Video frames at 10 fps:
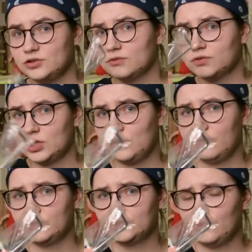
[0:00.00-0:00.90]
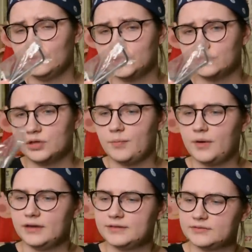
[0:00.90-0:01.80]
идет вот такой вот ключ, но я
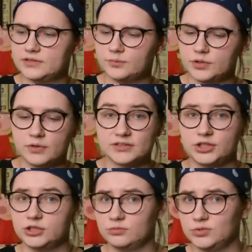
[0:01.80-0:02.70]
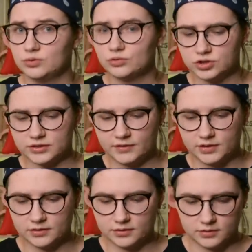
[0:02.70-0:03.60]
пока не совсем понимаю, зачем он мне нужен.
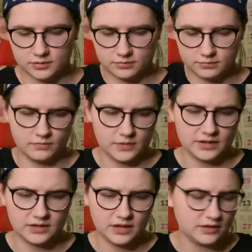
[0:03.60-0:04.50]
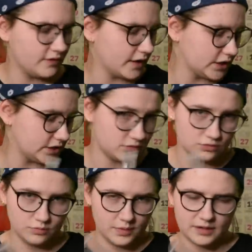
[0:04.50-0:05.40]
Наверное, колки отворачивать.
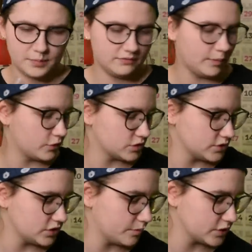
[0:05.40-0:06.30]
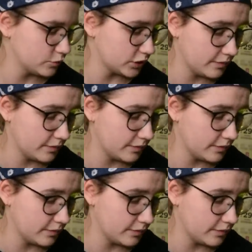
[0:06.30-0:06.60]
Ну, пока под вопросом, не знаю, посмотрим.